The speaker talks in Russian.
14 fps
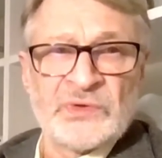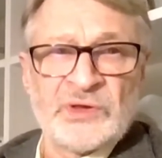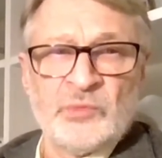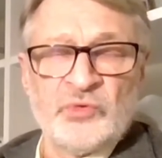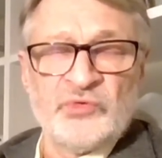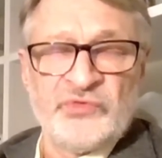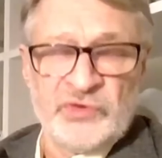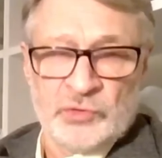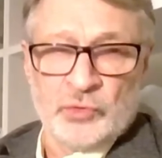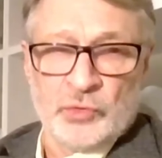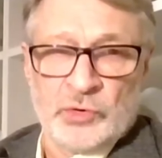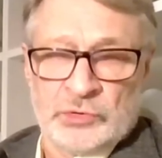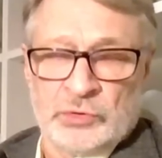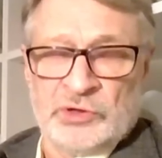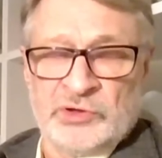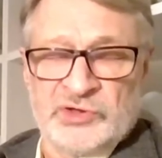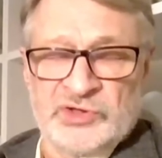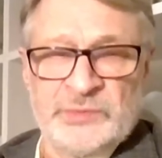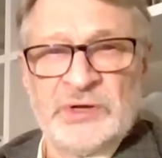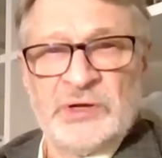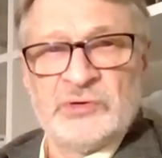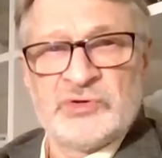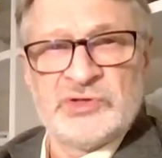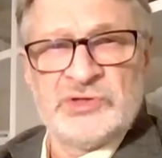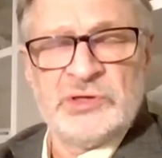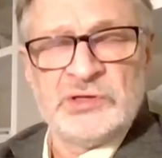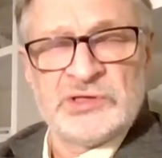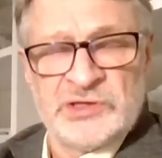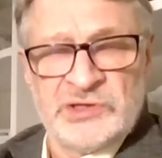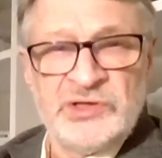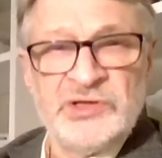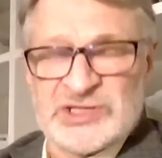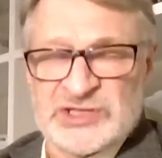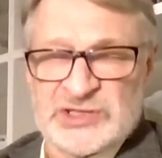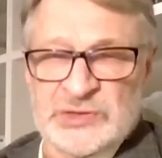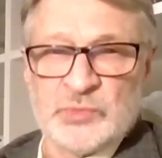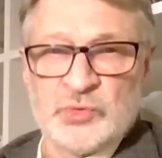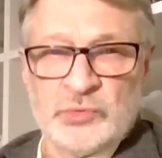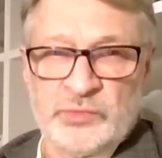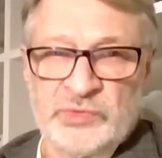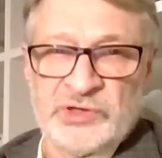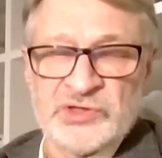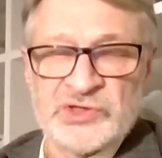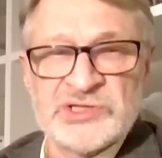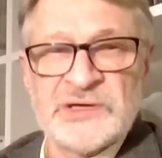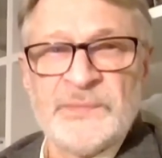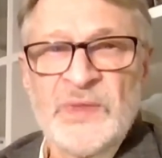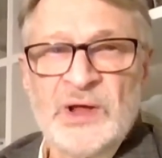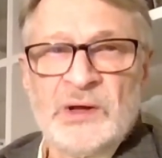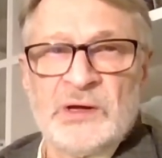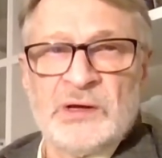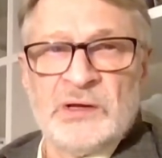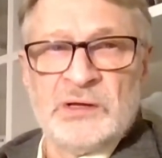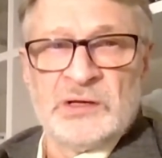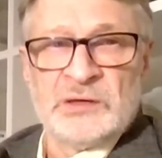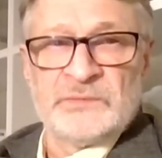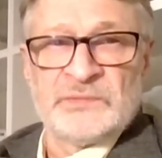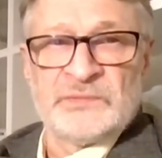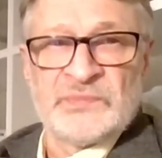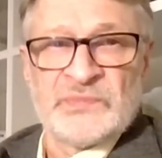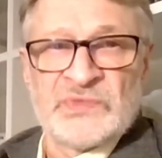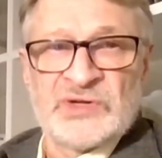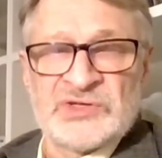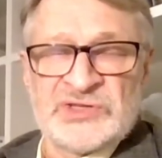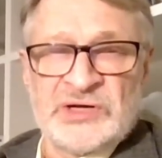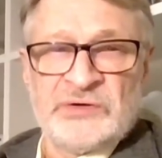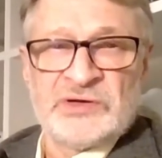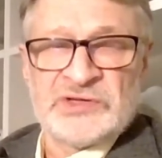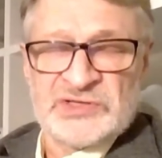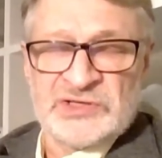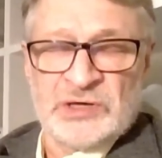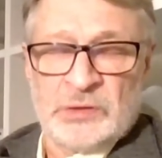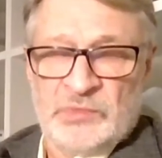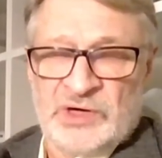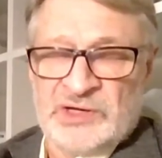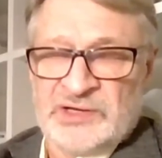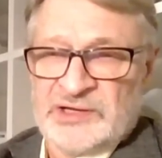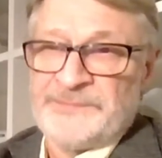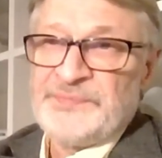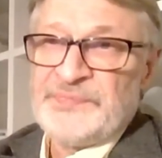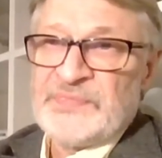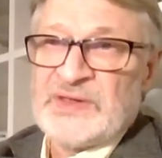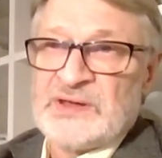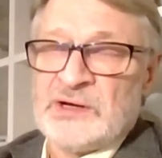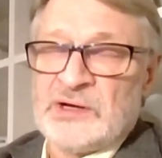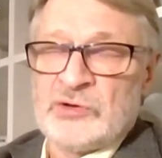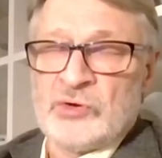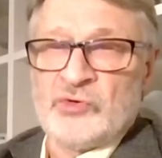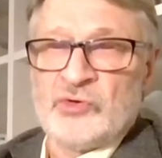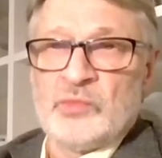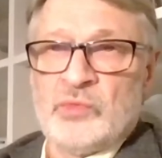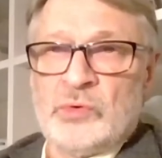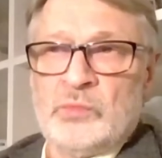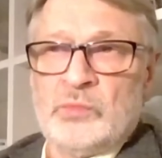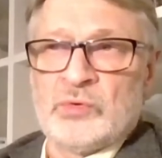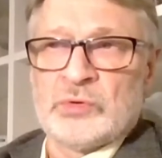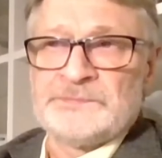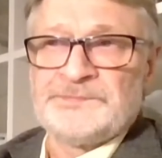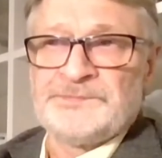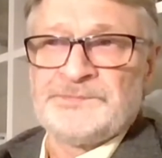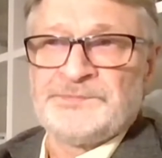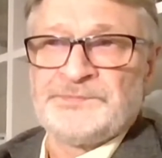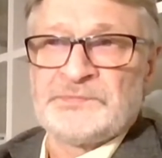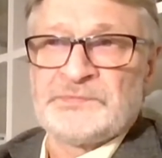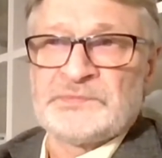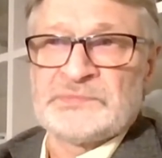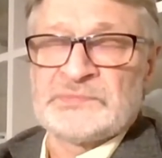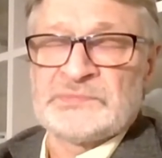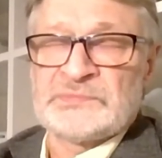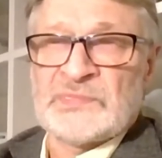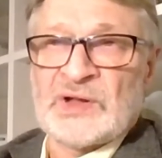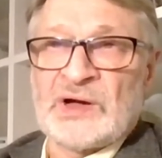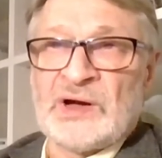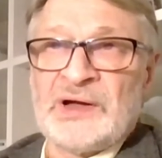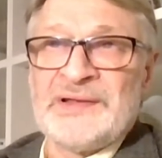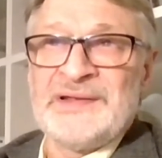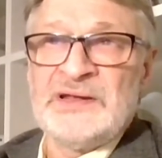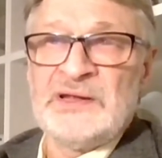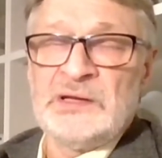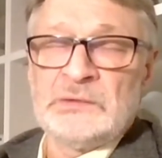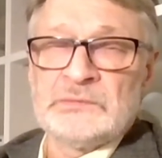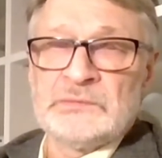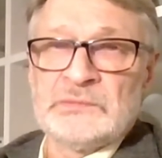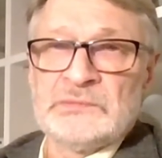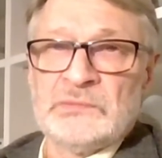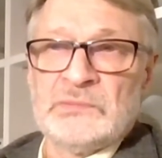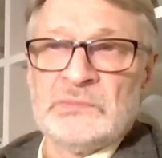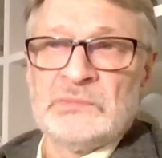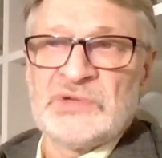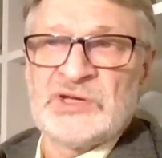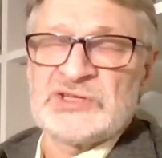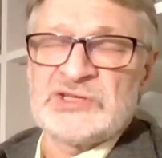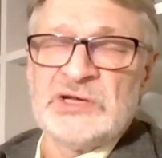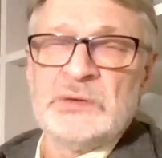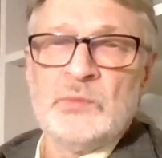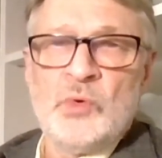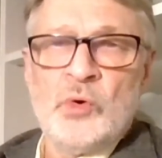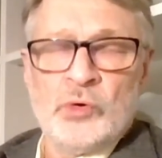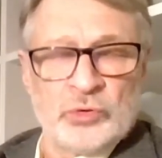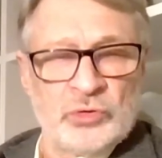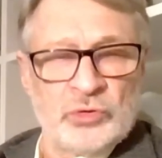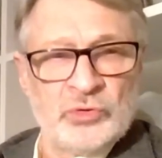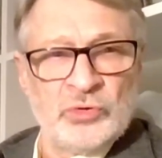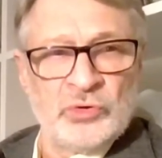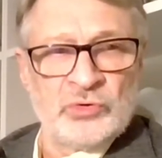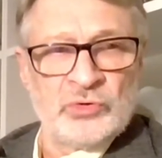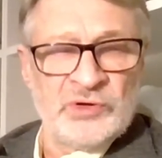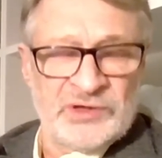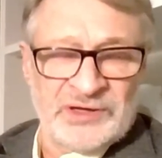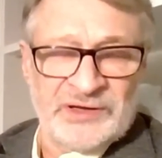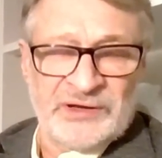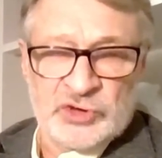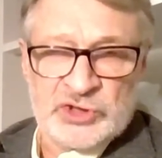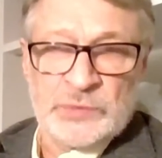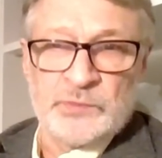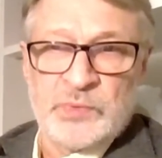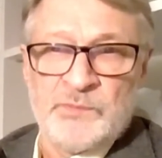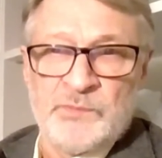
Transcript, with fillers: тому виду, который они собираются делать, они не самоубийцы. И доставать из кармана ядерную бомбу они, если и могут, то только для того, чтобы